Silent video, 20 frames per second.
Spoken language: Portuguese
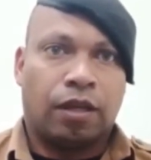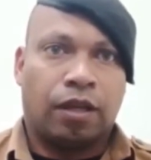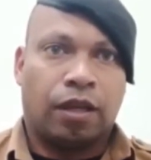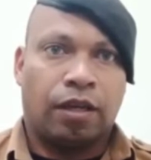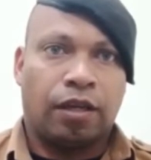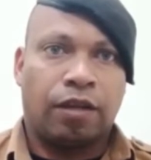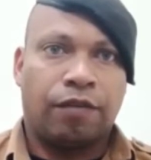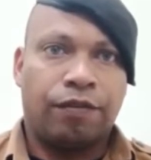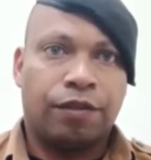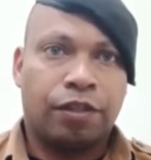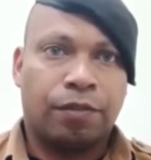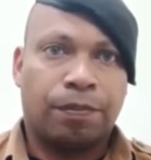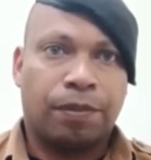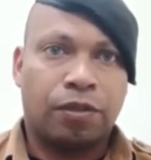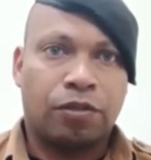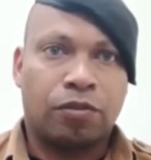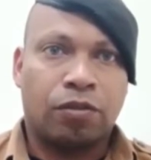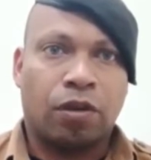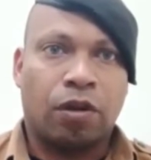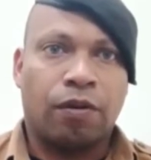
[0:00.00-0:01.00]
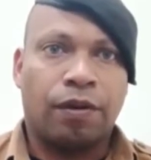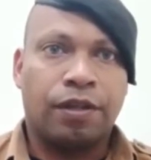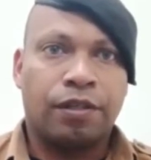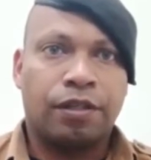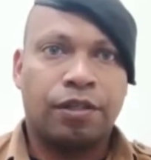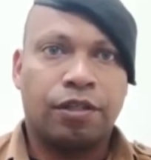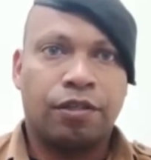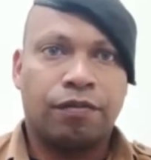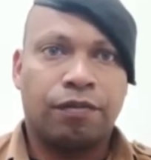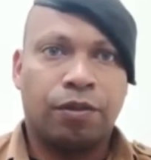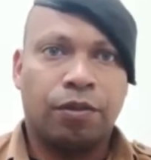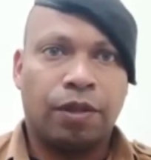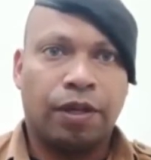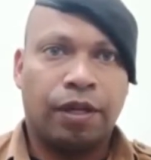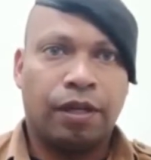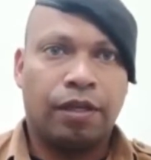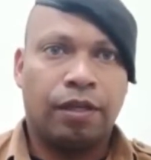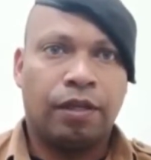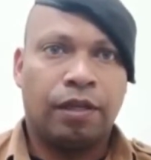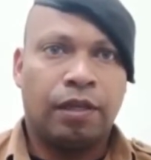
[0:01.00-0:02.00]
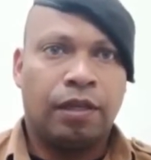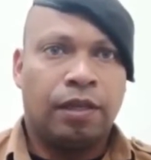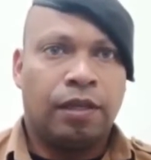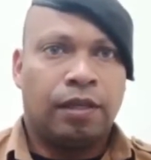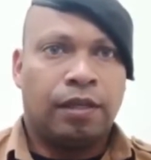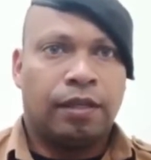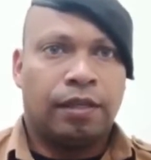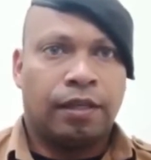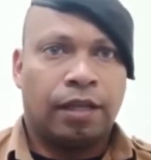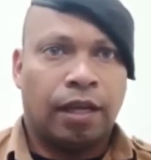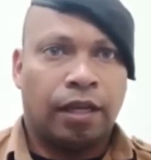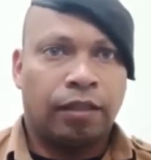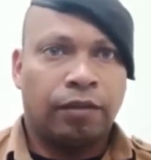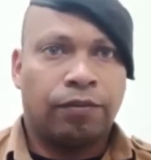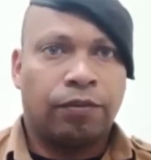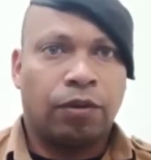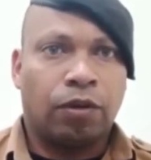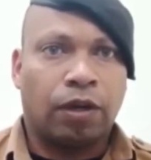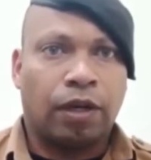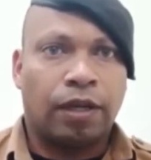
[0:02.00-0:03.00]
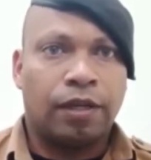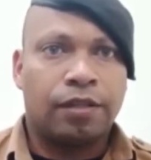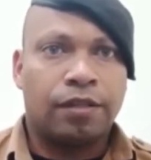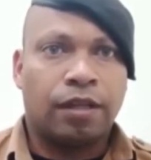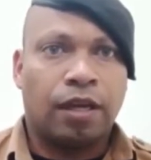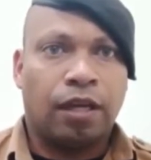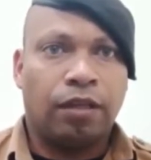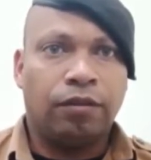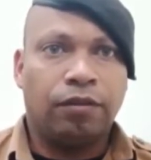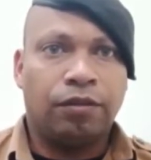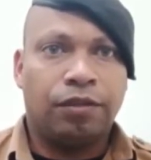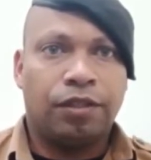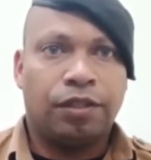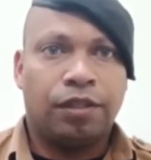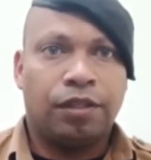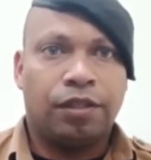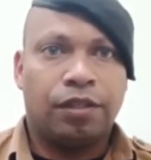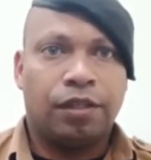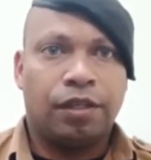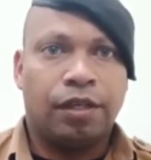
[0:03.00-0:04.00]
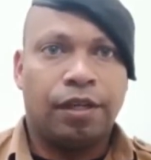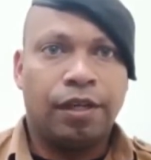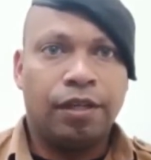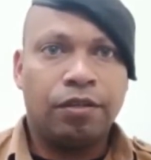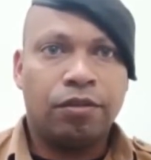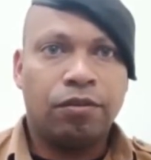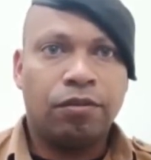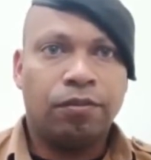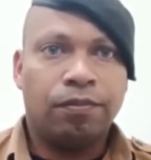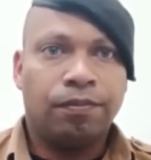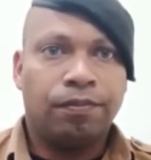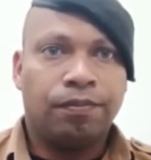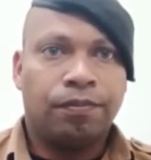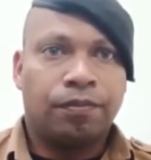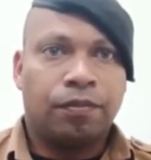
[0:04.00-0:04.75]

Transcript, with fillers: É, em revista pessoal, esse indivíduo aí nada foi localizado de, de ilícito,